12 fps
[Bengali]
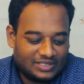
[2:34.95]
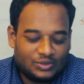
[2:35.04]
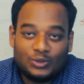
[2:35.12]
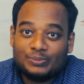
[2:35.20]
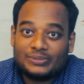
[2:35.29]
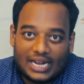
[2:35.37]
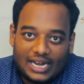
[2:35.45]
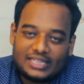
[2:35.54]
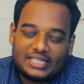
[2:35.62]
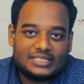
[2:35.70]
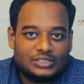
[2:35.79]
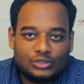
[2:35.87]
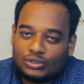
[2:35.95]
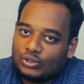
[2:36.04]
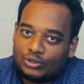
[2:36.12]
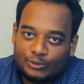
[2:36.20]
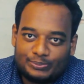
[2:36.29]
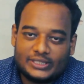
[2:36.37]
খুব তাড়াতাড়ি
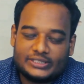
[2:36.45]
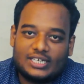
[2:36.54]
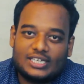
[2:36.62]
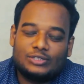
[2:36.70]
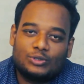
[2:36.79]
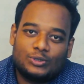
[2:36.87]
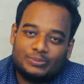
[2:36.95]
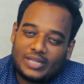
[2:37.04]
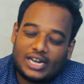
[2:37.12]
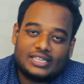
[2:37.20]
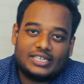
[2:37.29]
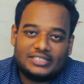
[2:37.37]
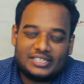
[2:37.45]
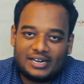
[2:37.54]
যদিও খুব প্রেশার কিন্তু খুব তাড়াতাড়ি